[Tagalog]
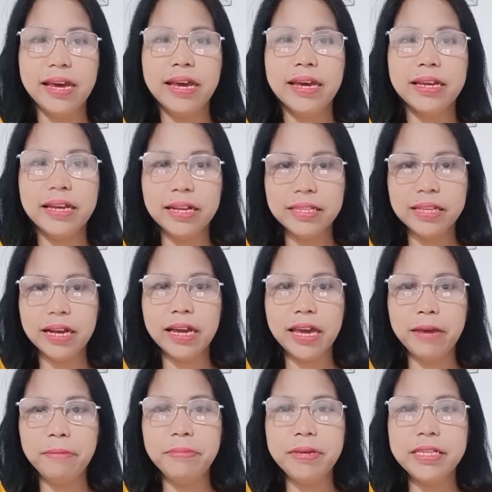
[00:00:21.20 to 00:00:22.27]
Gandang
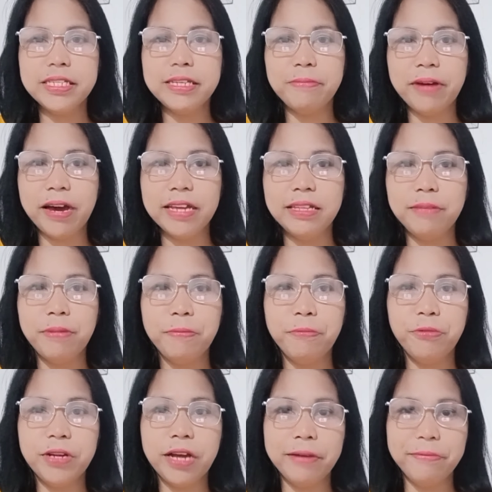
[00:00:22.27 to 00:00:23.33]
Emmy, sa mga hindi pa po
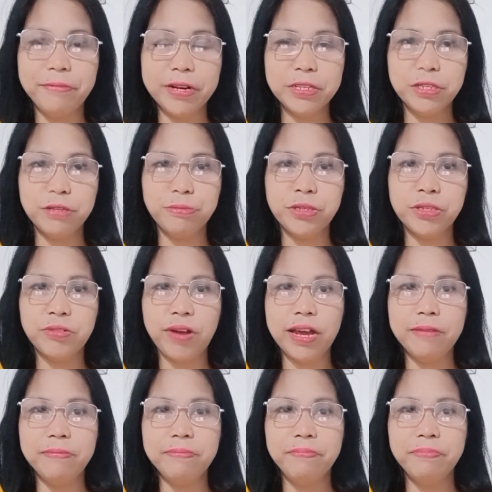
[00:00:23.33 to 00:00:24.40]

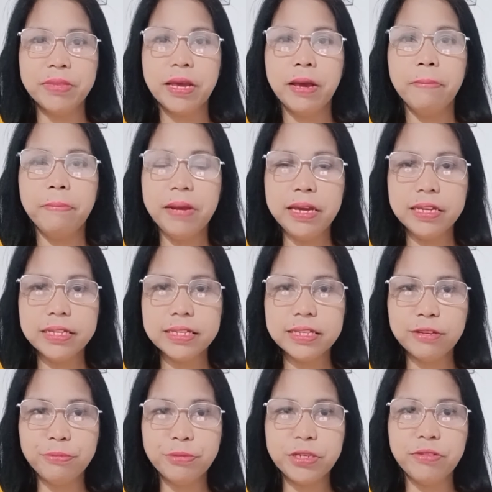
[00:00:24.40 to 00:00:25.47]
nakapag-subscribe Please
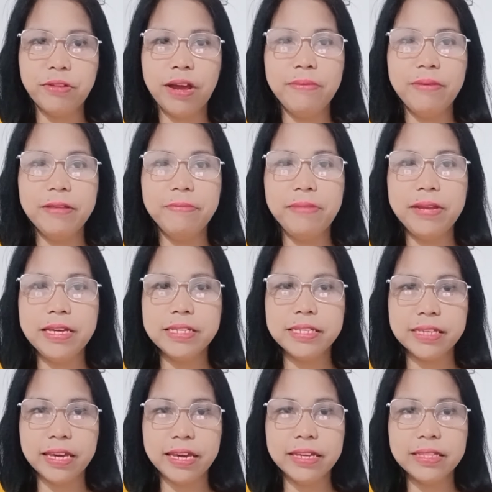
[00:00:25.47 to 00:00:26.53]
subscribe and please
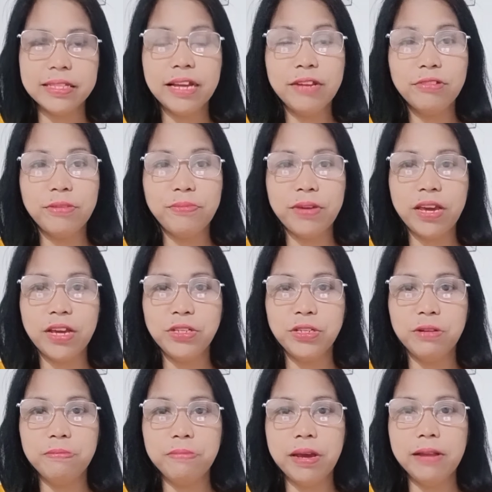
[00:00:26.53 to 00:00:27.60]
hit the
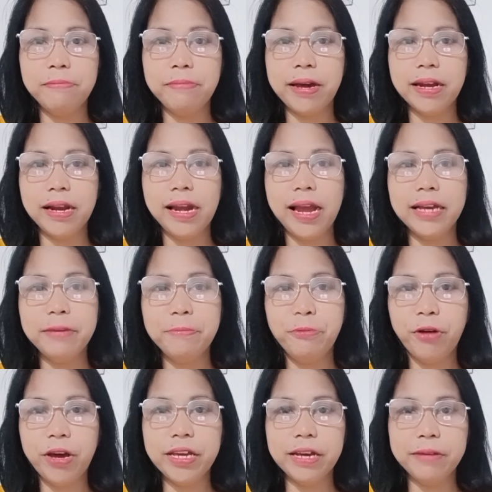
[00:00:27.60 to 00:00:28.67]
notification bell para lagi po
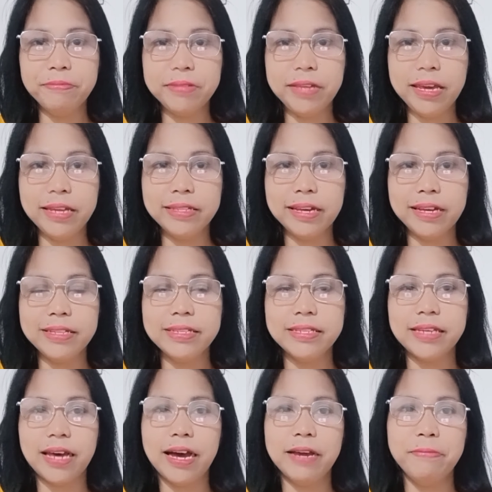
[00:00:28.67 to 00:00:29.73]
kayong updated
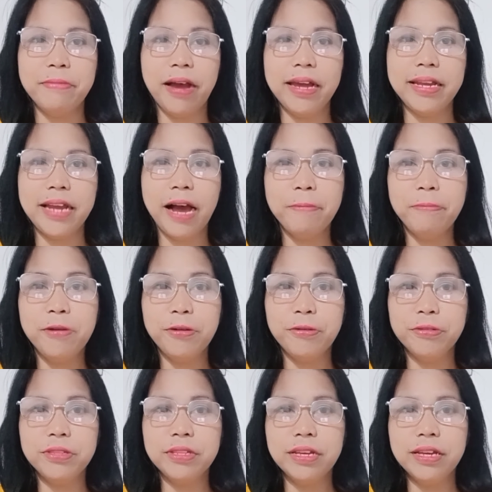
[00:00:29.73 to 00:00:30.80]
sa aking mga
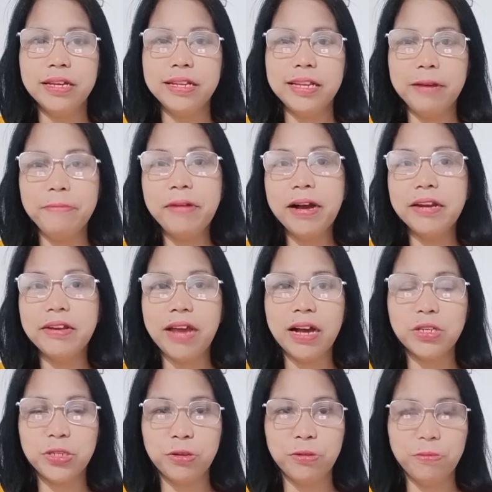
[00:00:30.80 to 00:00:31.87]
ina-upload na mga
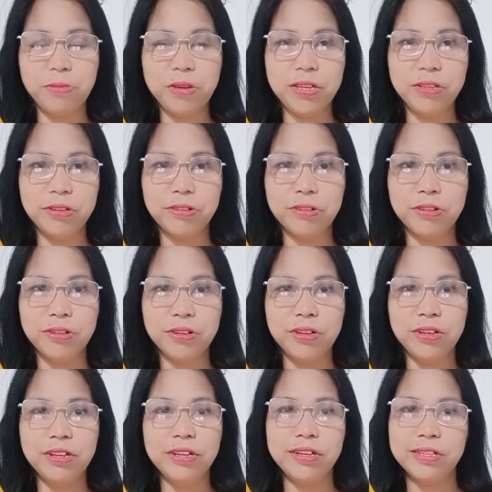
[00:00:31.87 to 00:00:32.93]
reaction video.
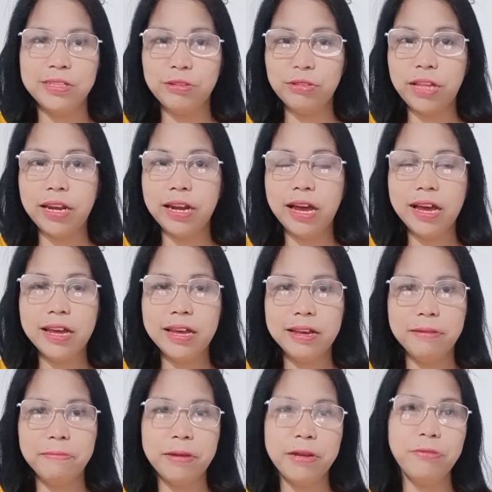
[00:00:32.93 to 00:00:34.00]
So tara,
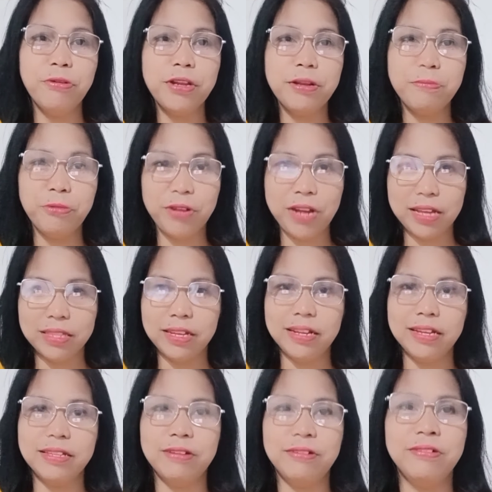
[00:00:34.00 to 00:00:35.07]
panoorin po natin ito.